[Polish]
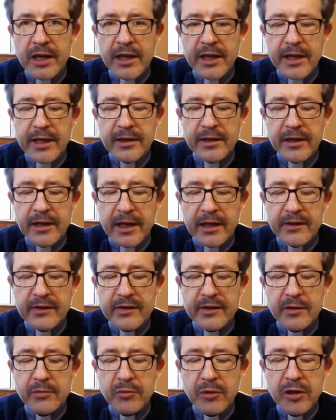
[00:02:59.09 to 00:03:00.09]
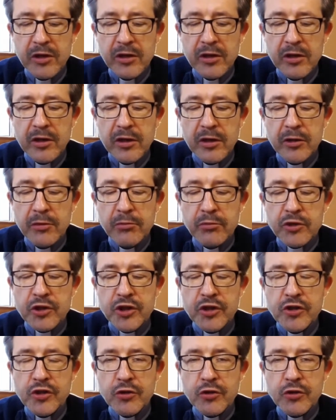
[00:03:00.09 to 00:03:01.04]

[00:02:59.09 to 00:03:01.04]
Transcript: 11. Przyjdź